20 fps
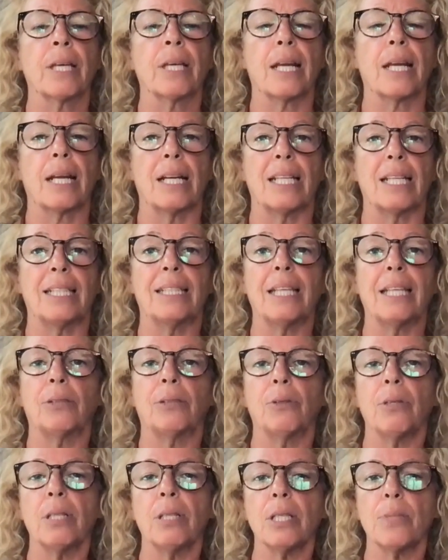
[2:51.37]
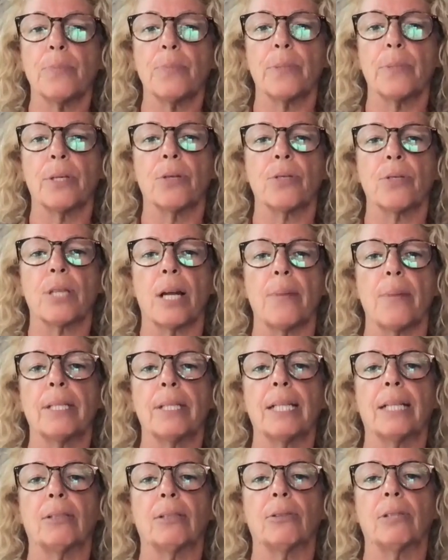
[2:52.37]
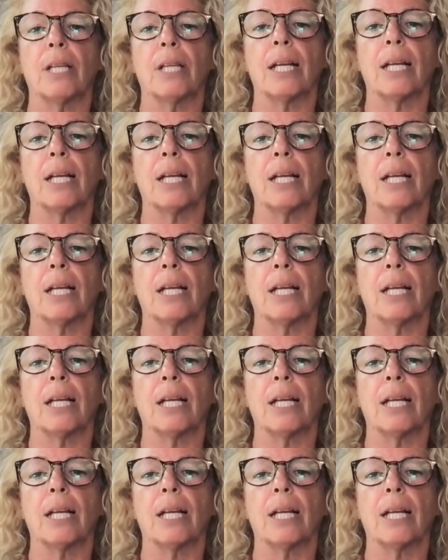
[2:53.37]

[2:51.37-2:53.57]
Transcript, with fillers: Rallentando il respiro saremo in grado di